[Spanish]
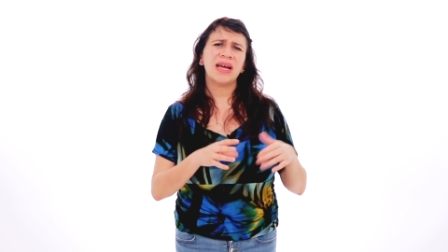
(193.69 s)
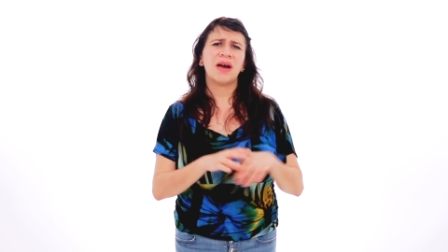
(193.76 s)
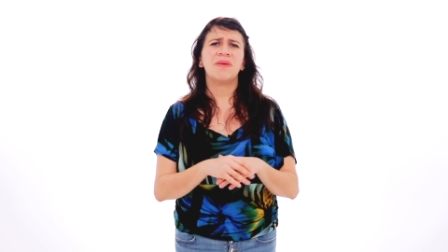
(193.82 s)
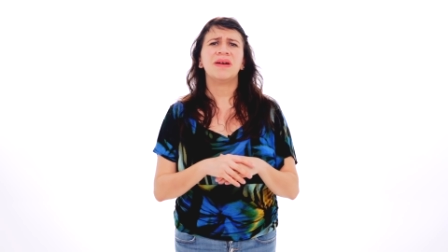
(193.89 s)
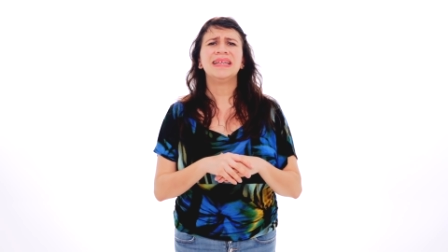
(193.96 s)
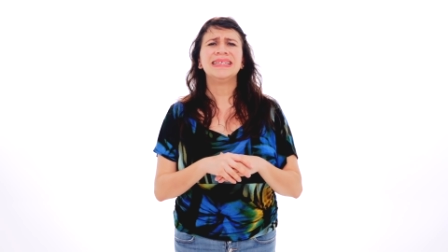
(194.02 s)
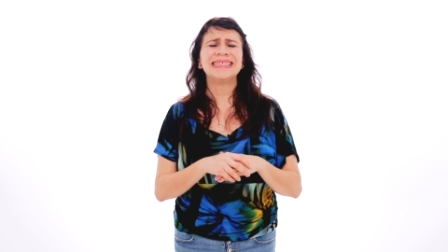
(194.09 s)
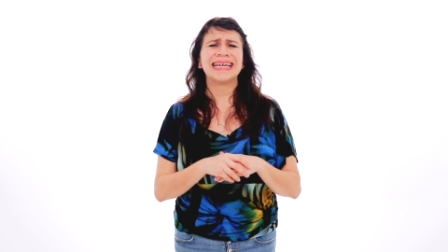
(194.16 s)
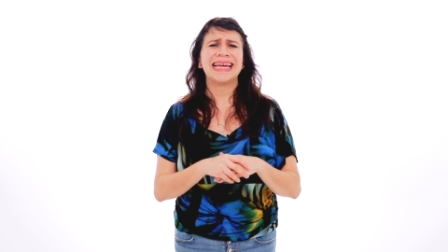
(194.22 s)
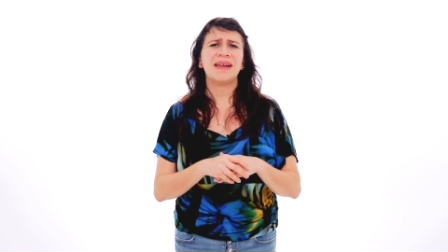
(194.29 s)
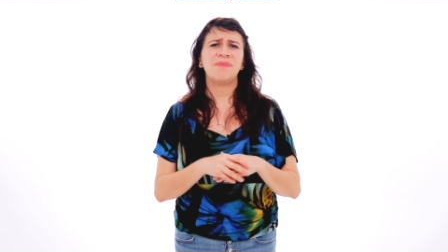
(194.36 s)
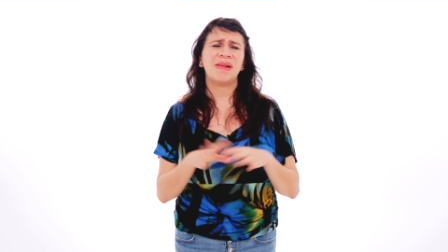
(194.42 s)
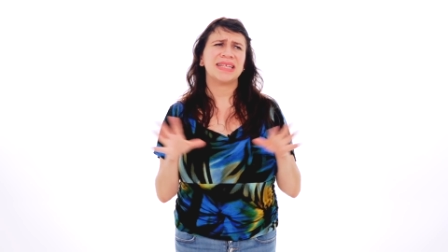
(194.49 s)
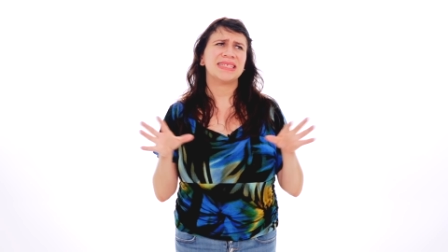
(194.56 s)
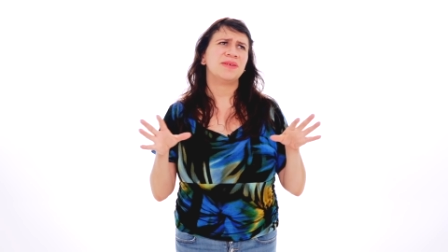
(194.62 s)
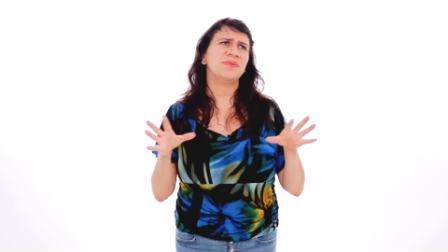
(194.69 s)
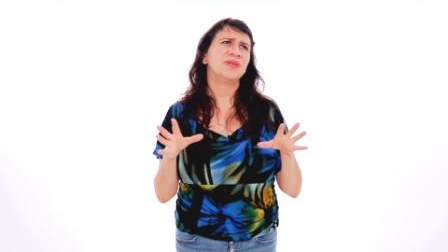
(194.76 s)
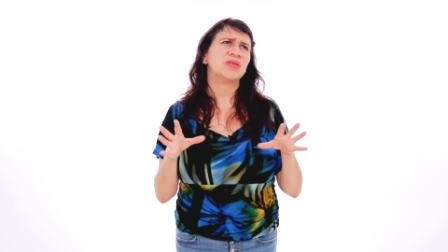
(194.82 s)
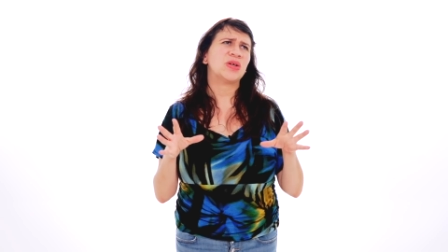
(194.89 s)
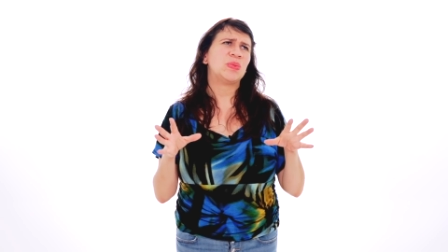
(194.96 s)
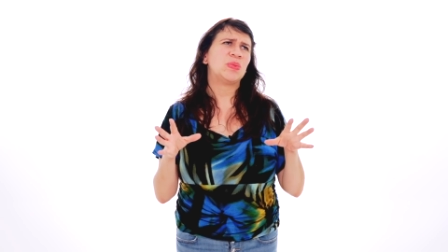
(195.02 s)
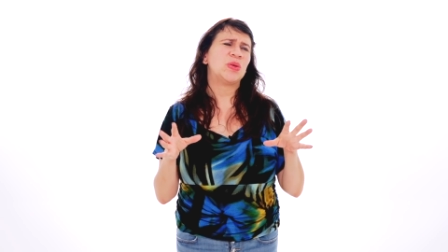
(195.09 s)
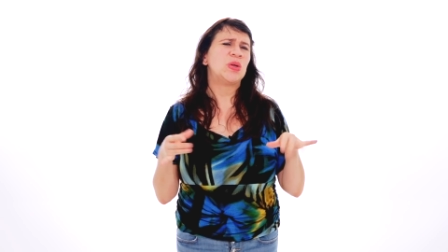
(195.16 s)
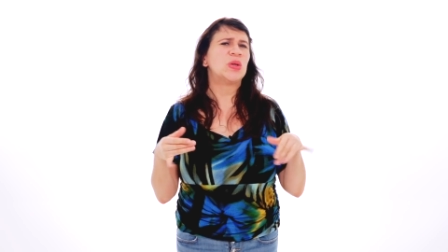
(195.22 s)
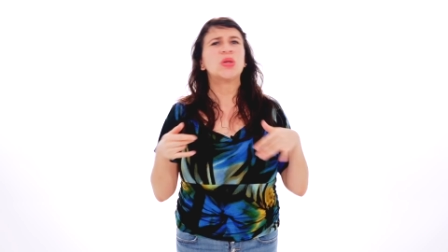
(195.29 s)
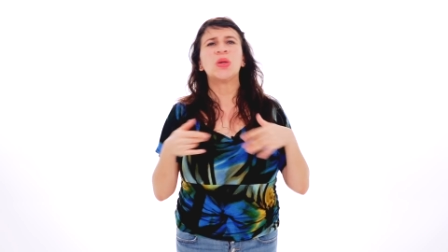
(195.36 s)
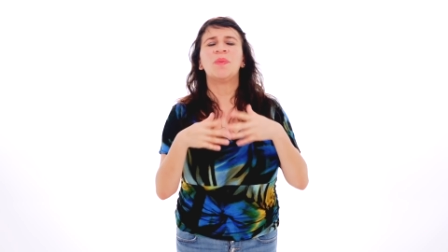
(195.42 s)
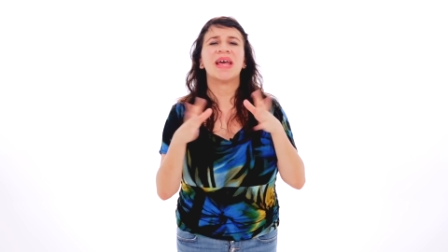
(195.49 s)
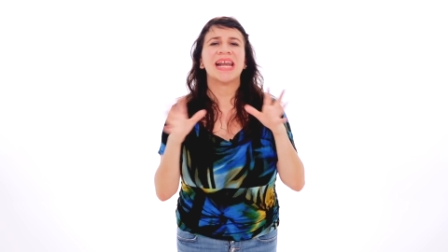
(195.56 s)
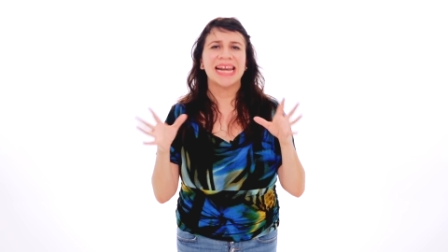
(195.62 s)
que acuérdense que el placebo es como no
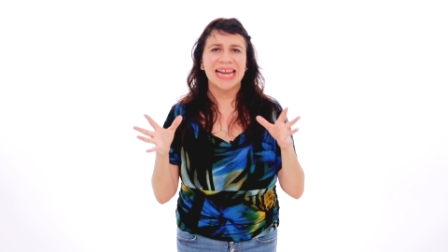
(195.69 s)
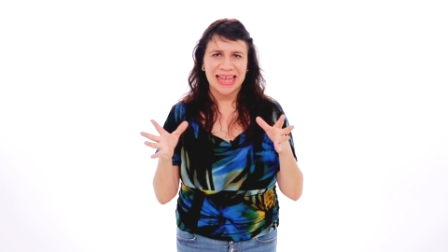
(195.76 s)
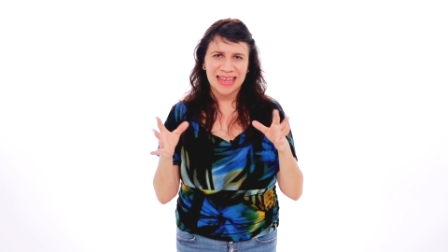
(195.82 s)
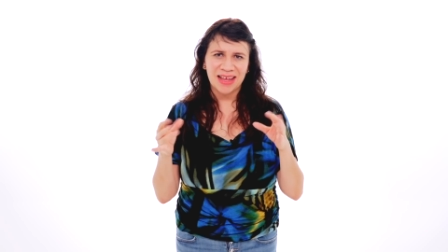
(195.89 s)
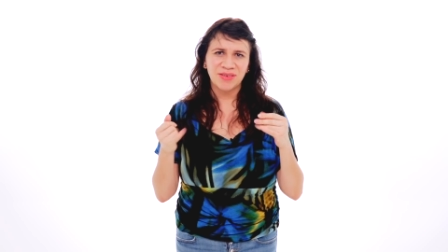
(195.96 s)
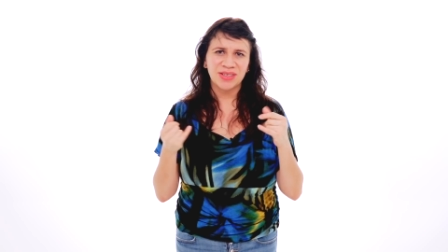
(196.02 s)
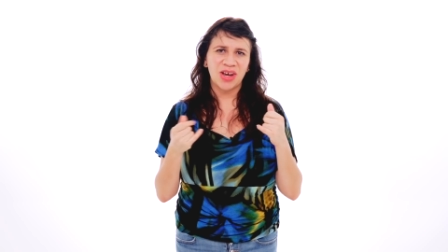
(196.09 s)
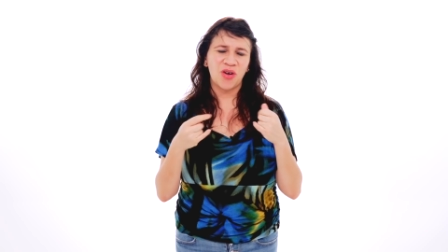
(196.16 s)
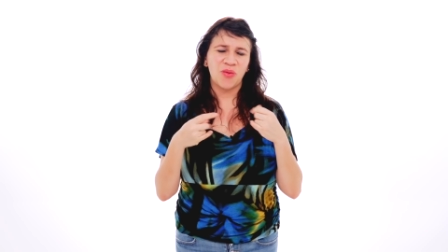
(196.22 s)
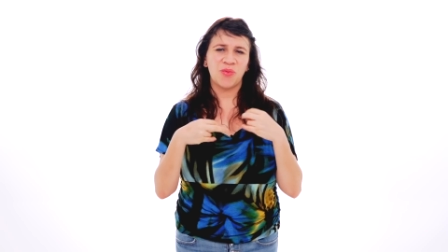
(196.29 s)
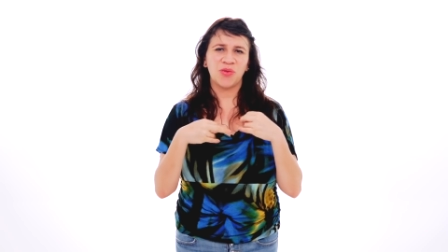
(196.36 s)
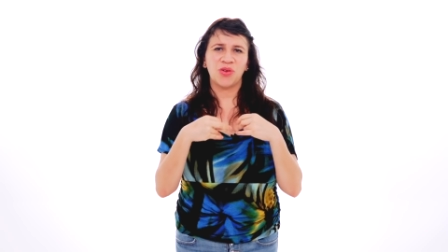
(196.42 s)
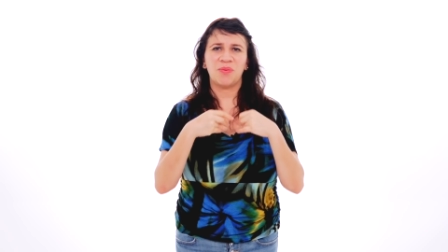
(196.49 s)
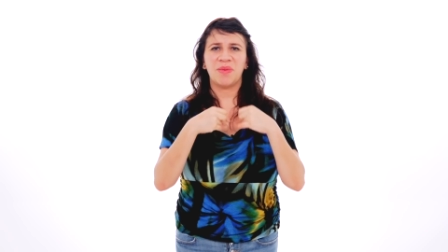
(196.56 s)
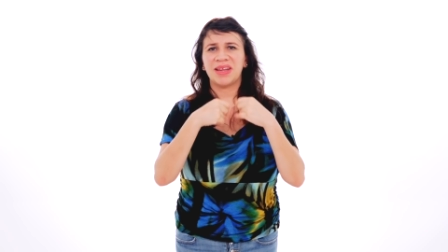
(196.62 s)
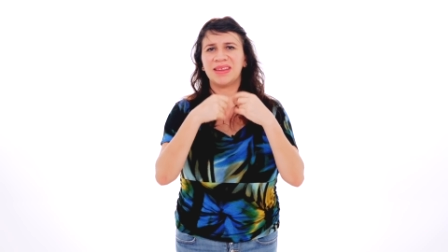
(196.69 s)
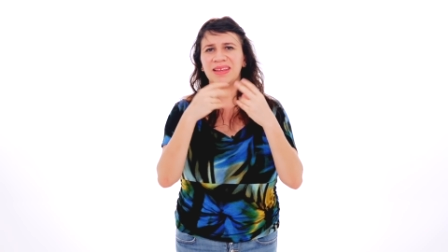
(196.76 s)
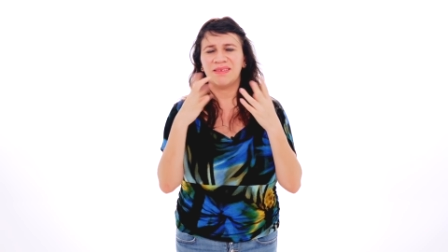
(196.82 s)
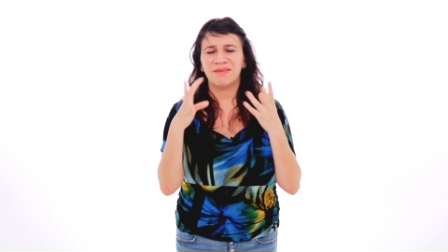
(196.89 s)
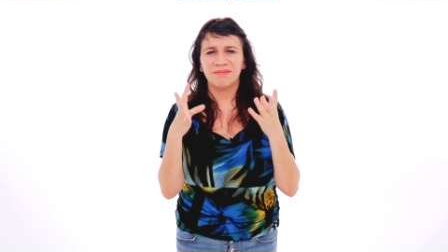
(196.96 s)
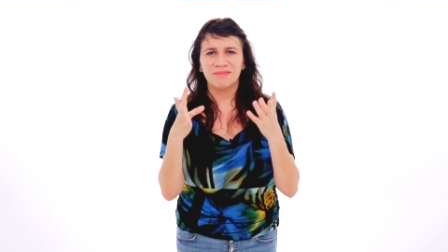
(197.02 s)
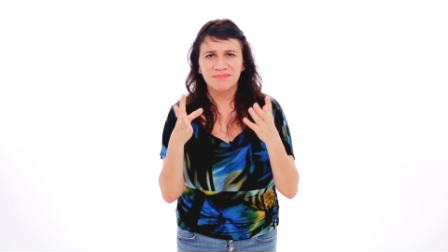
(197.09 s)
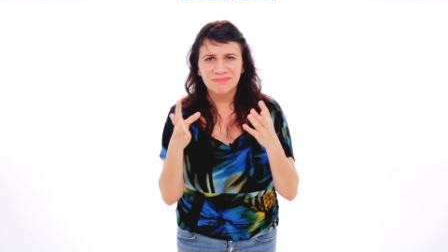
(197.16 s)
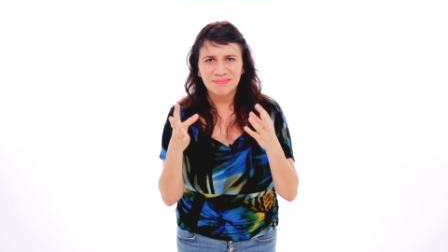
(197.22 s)
tomar nada, o sea, como tomarte un